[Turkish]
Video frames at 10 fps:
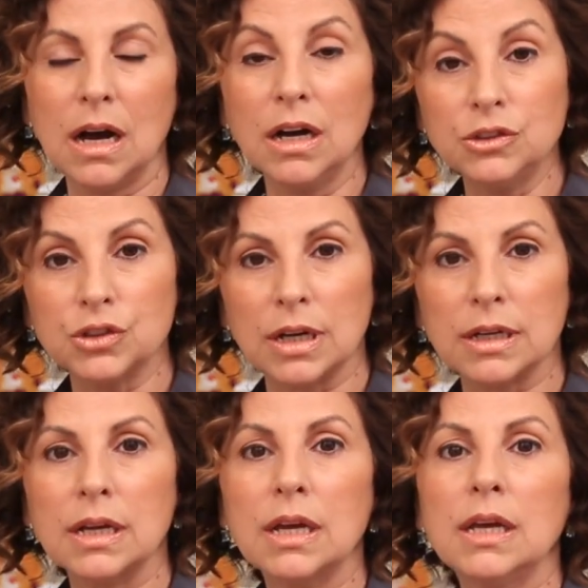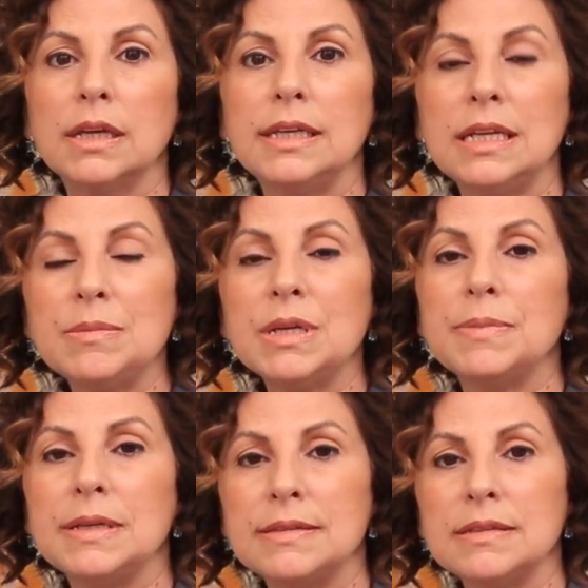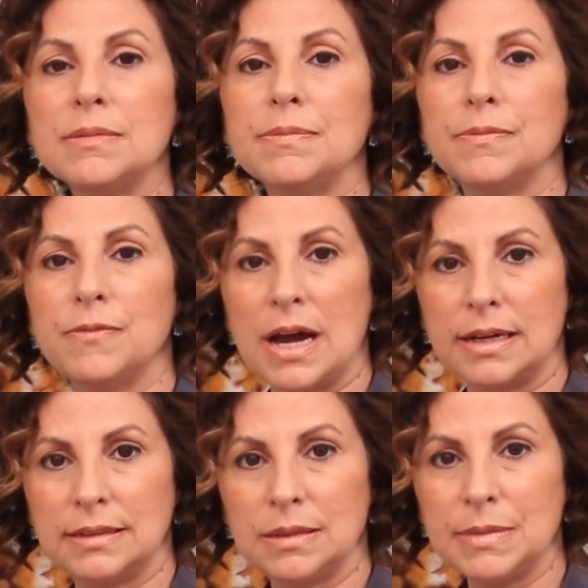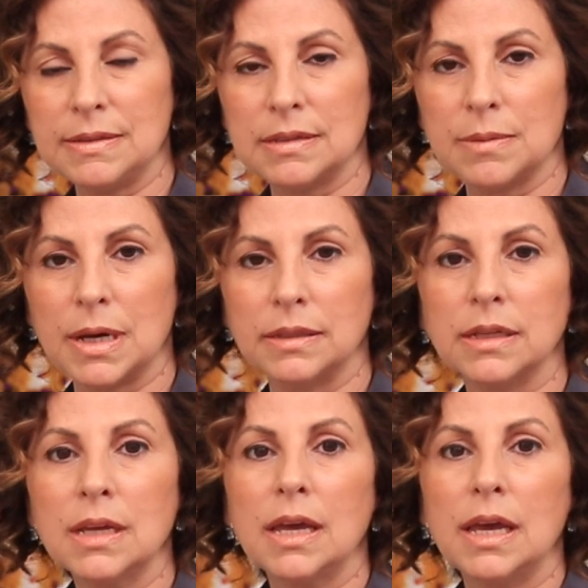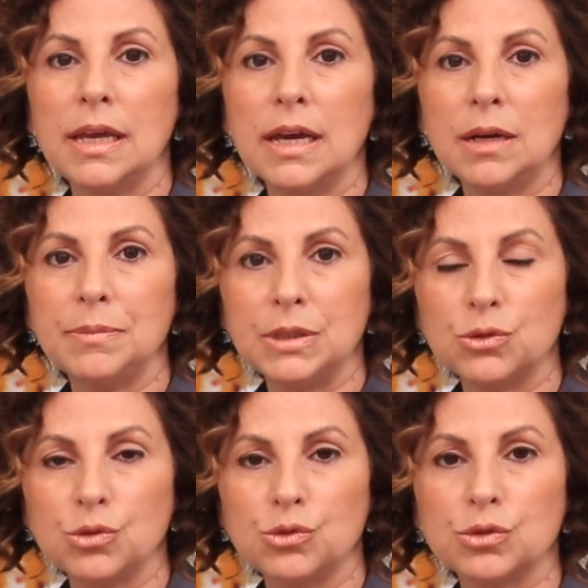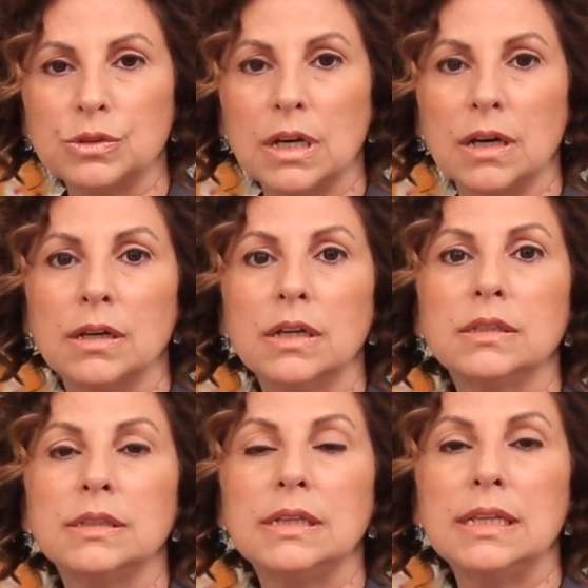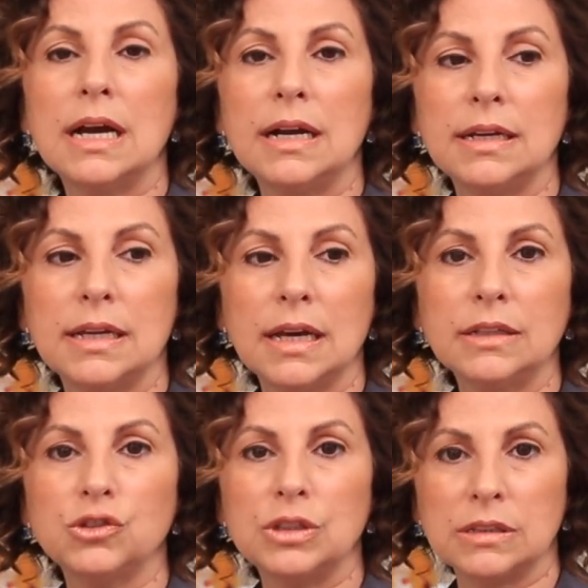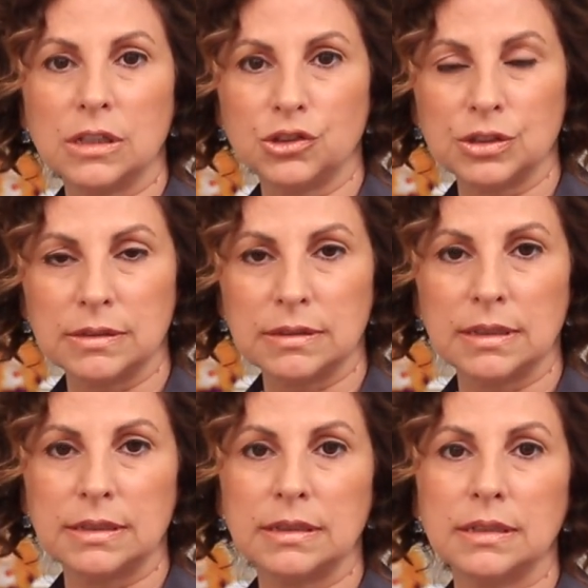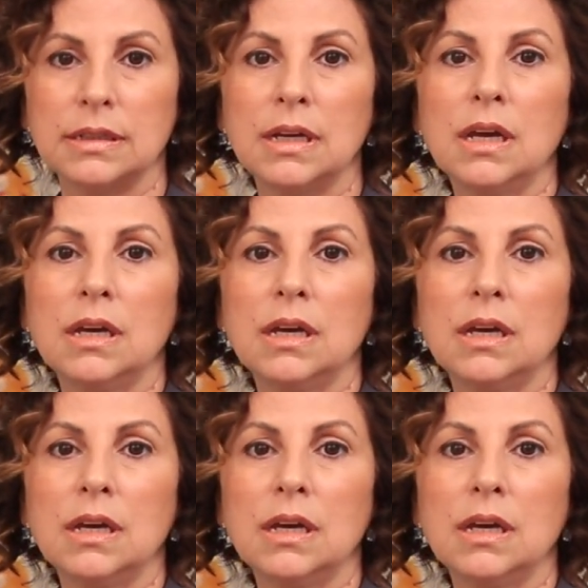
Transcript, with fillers: Ancak yeni bir besini verdiğimiz zaman eğer bir çocukta ilerleyen cilt kaşıntıları,